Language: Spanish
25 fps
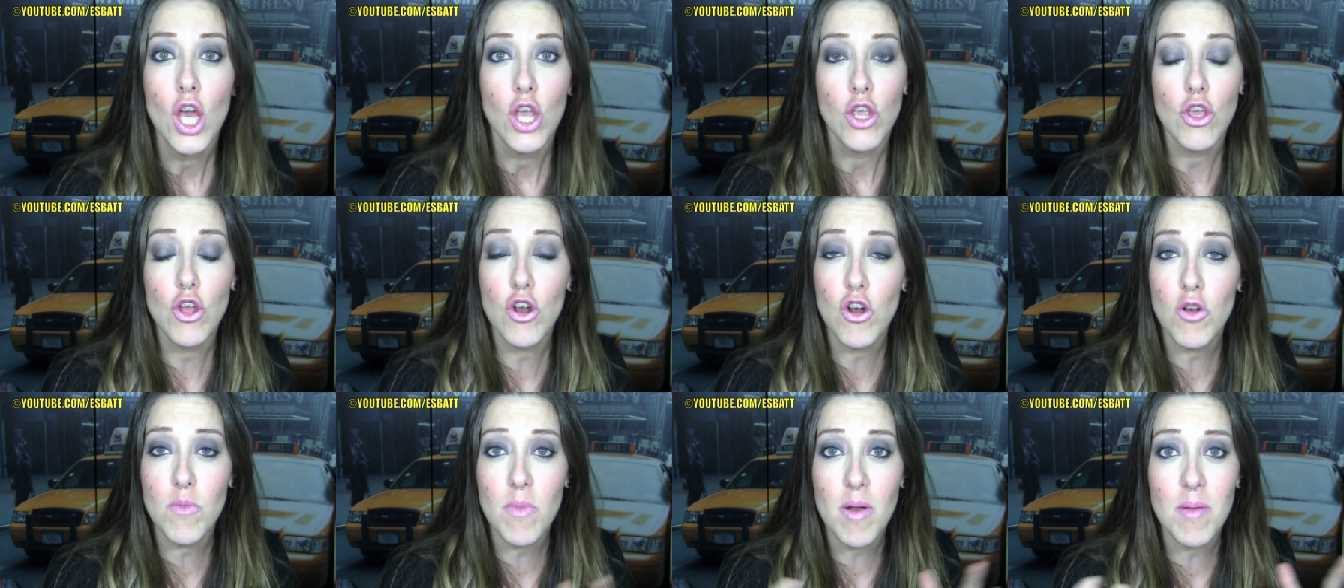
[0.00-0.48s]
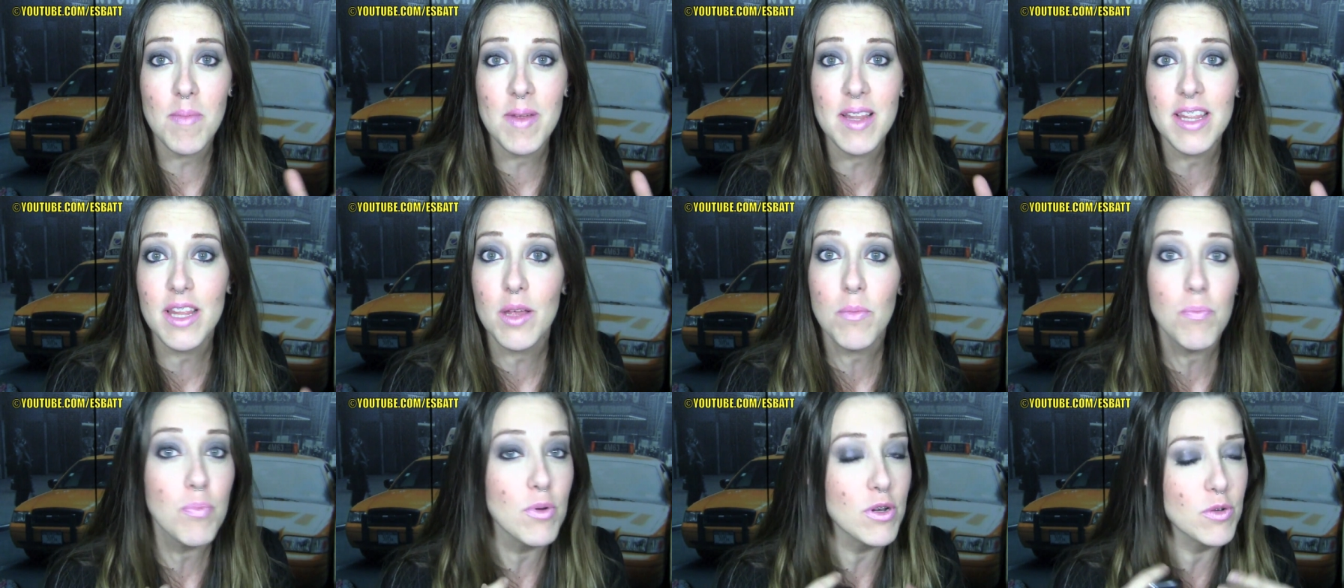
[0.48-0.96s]
Yo
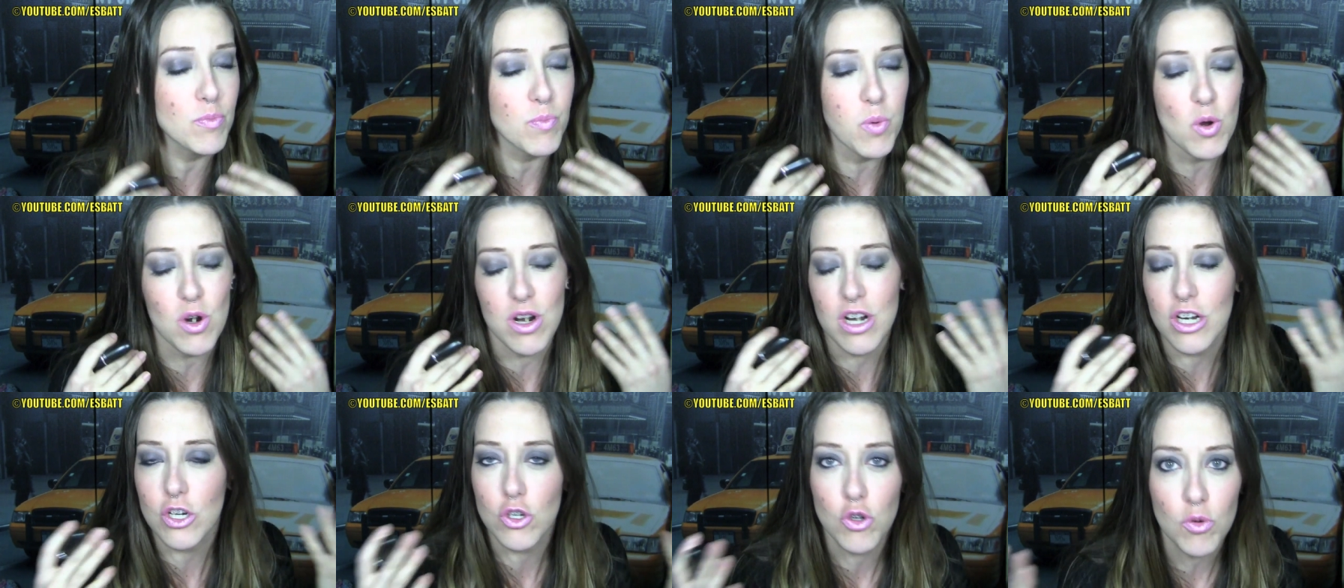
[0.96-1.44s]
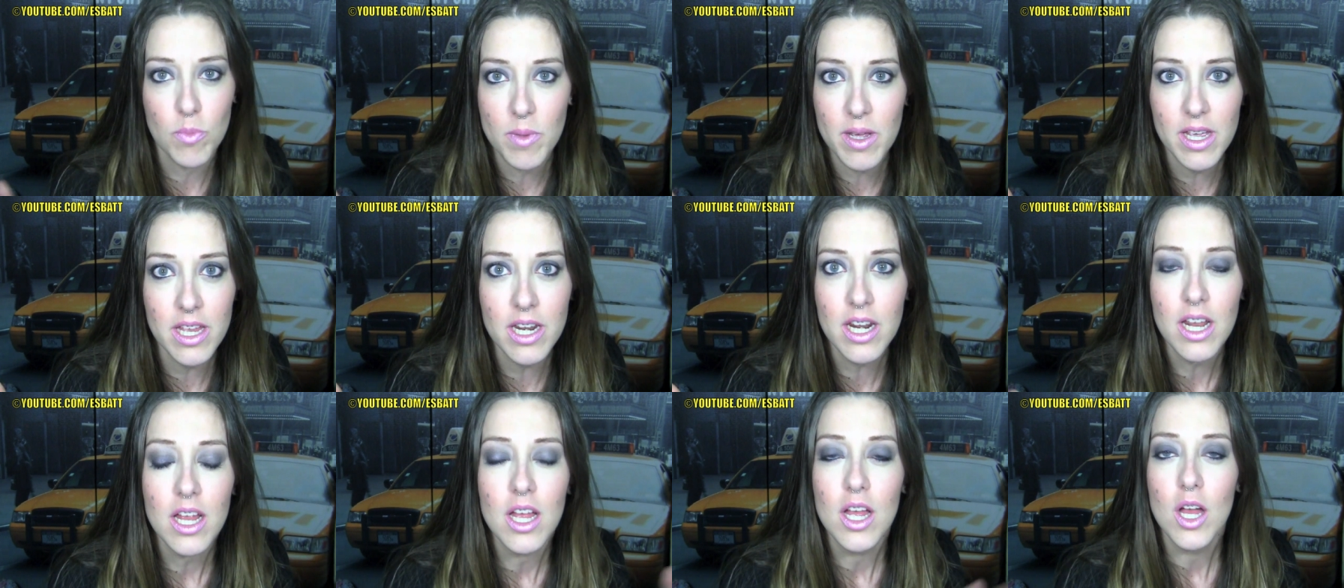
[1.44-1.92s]
normalmente, pues por
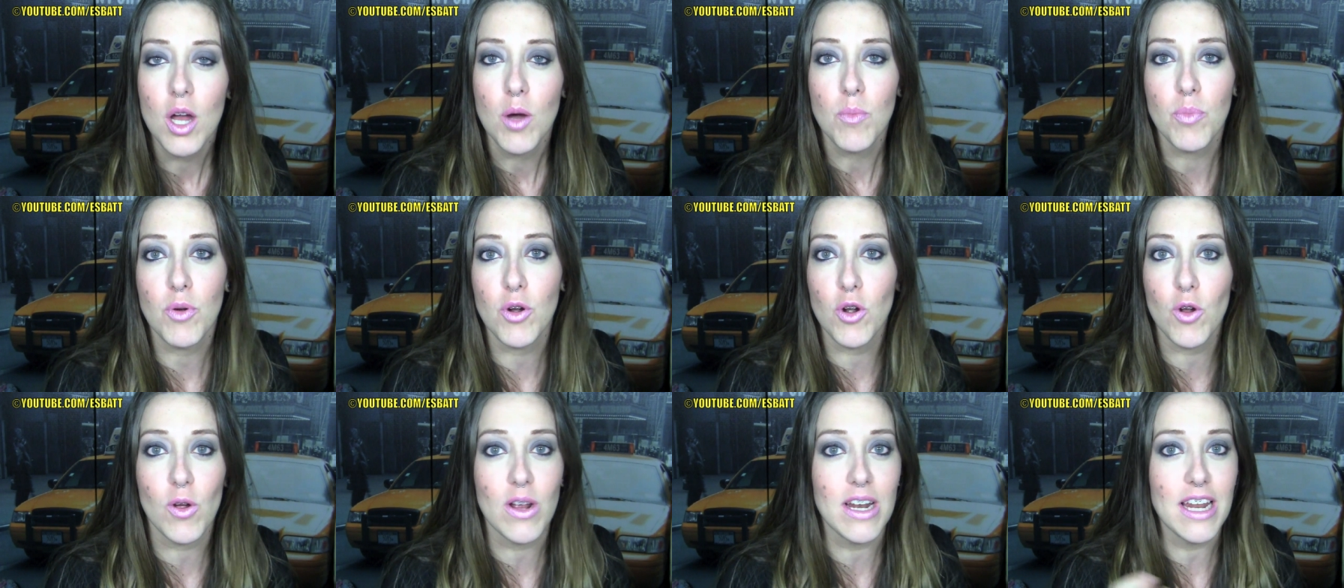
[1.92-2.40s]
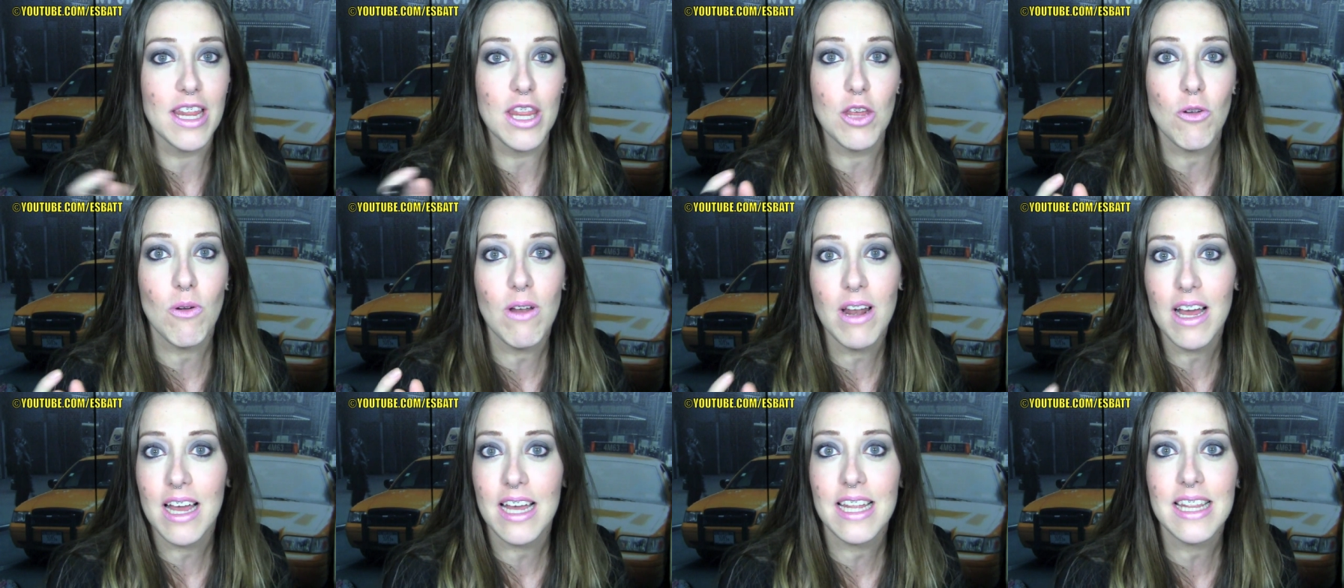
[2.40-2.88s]
resumir, por lo que le
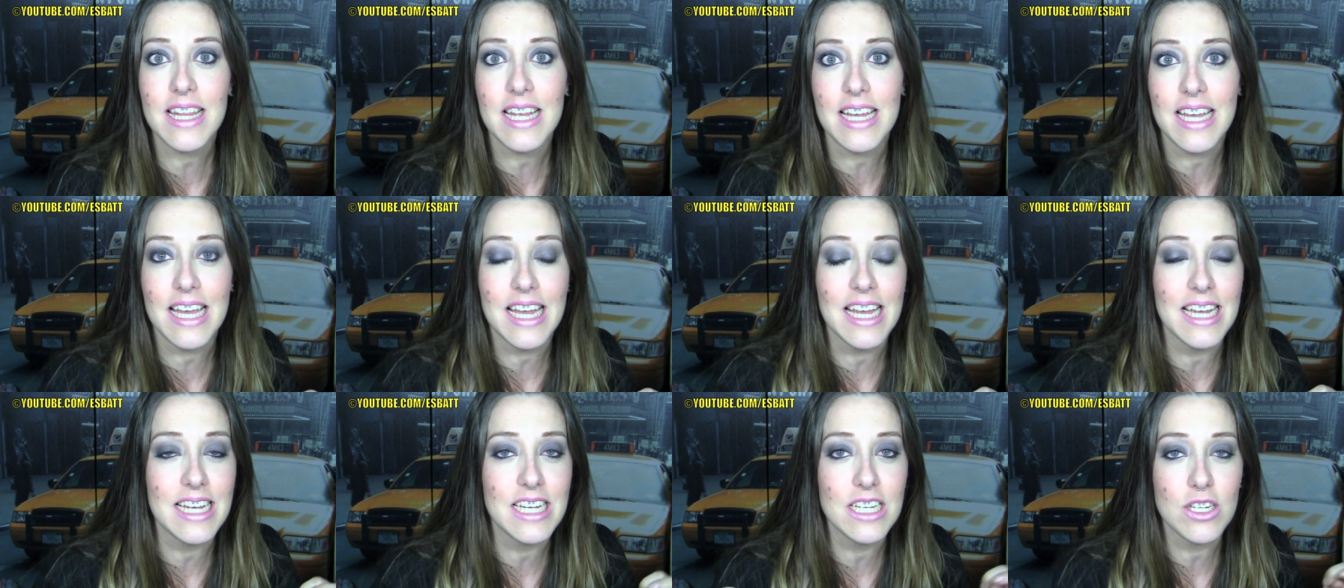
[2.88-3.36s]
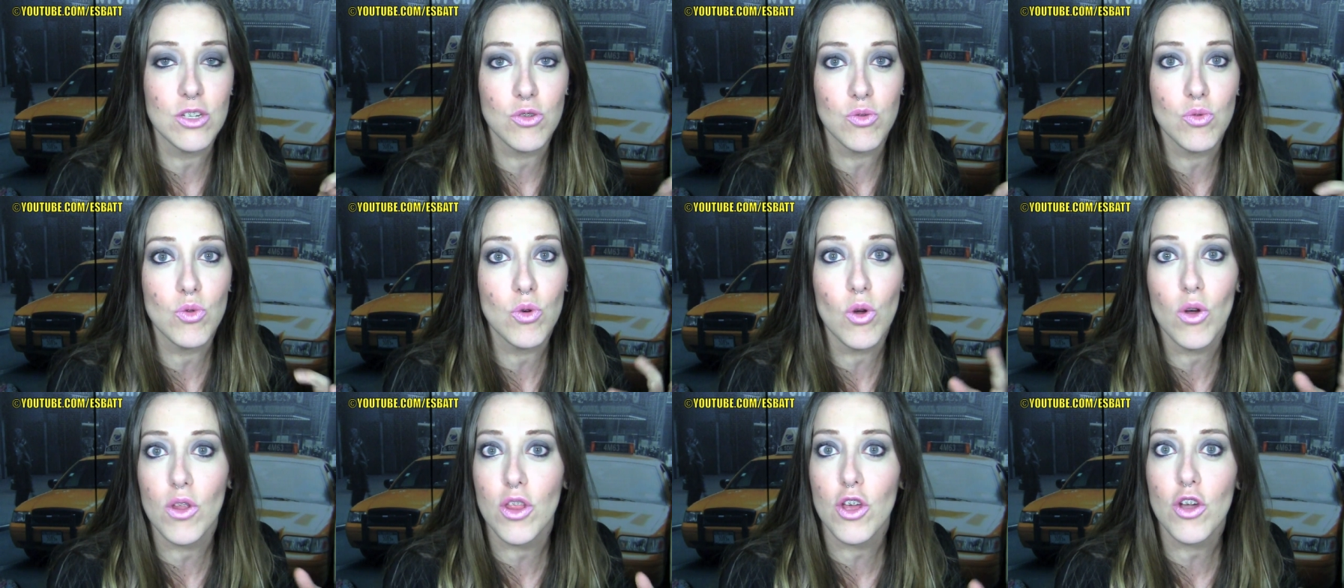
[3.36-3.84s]
digo a la gente que es
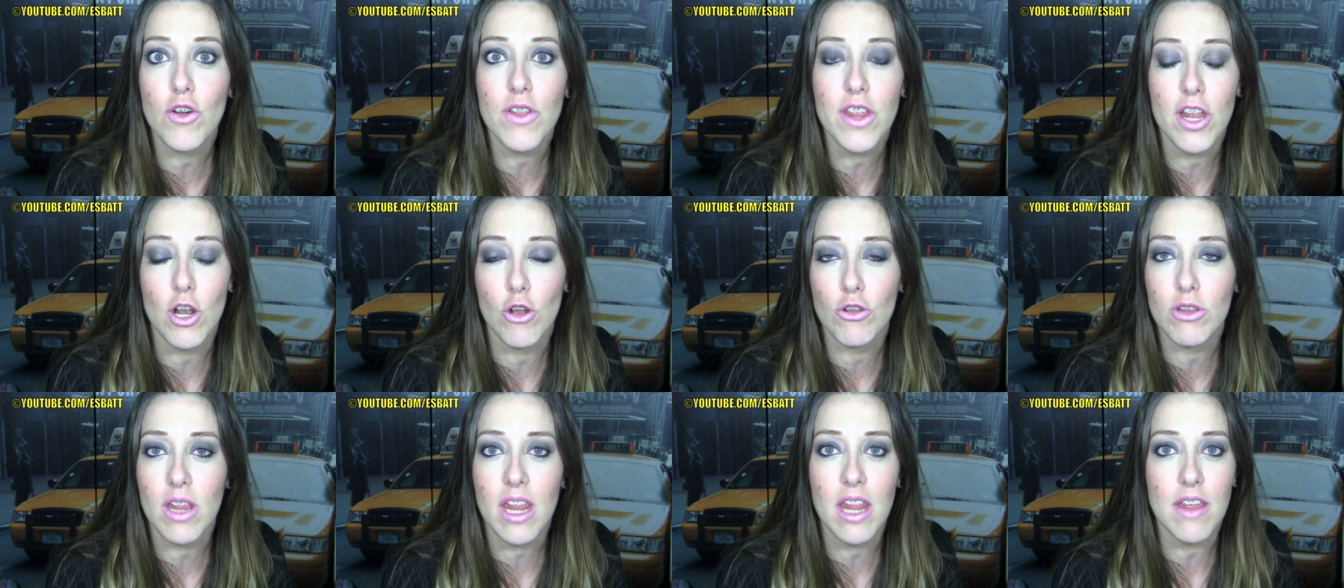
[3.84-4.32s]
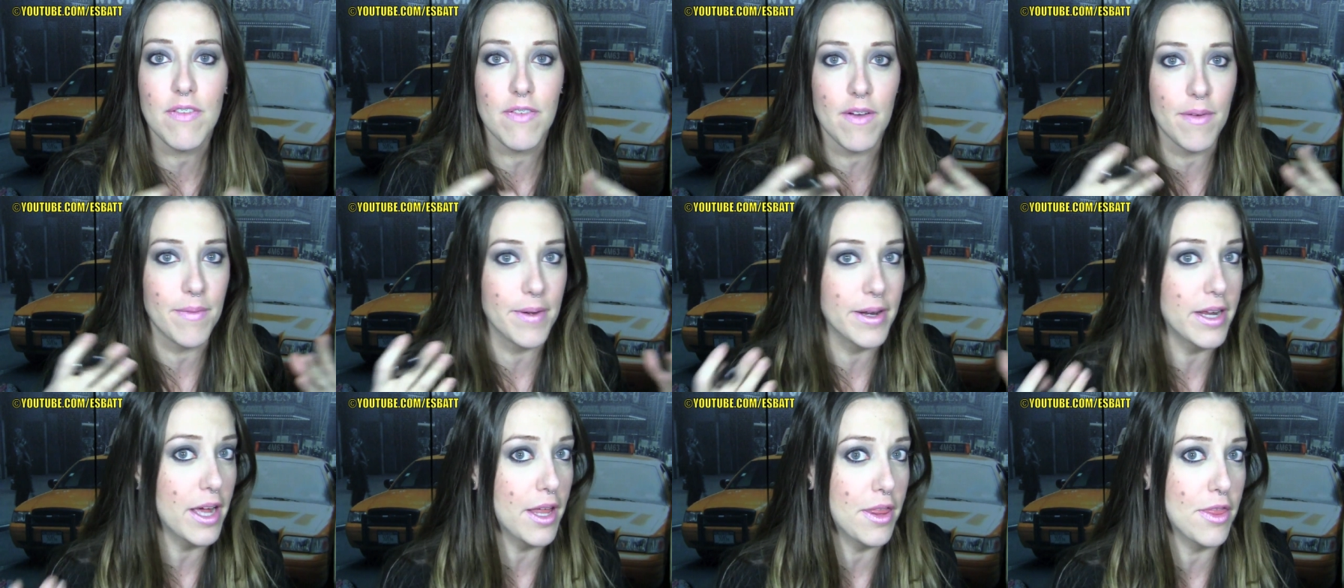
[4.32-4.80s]
un código de lote de
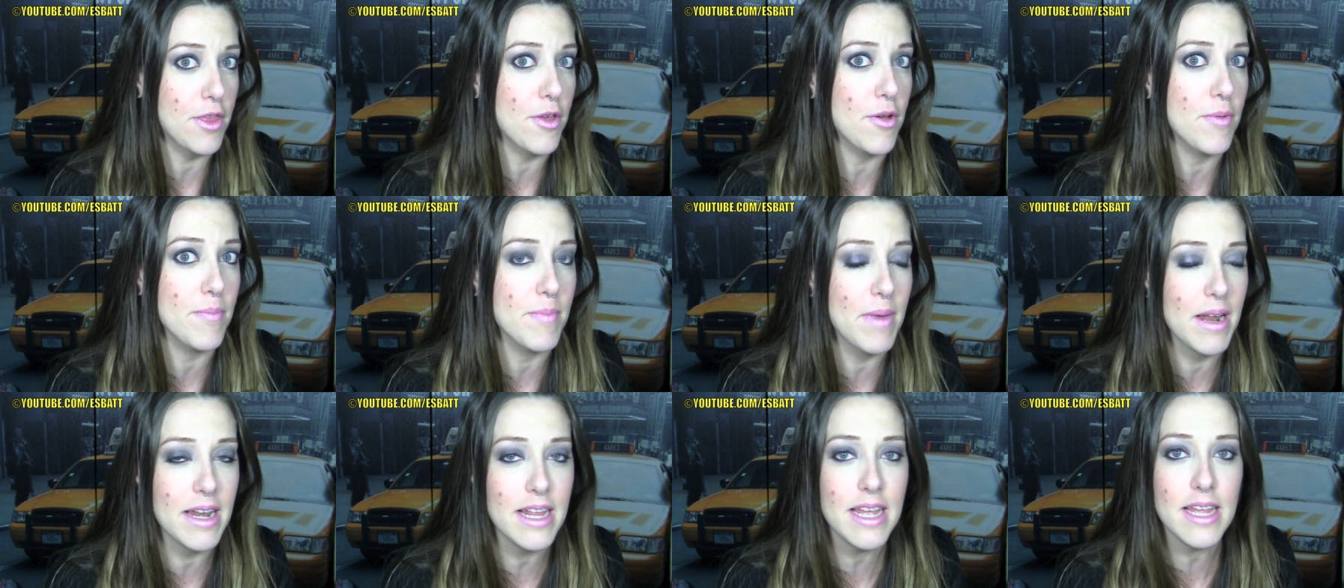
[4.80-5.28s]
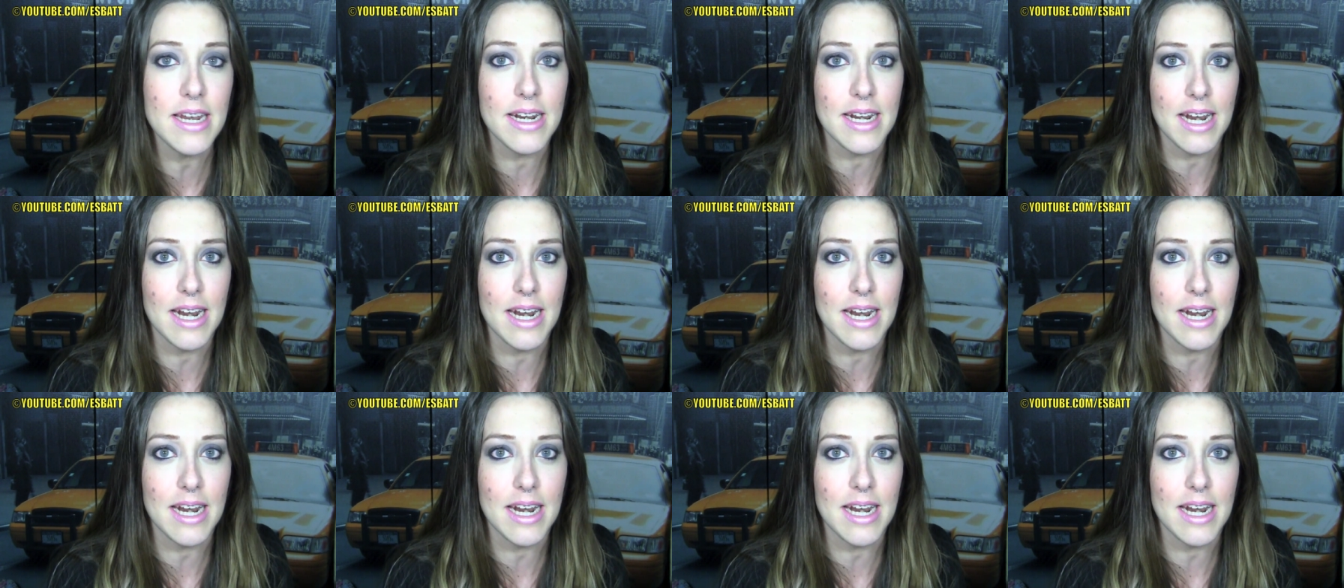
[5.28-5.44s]
fabricación, ¿vale?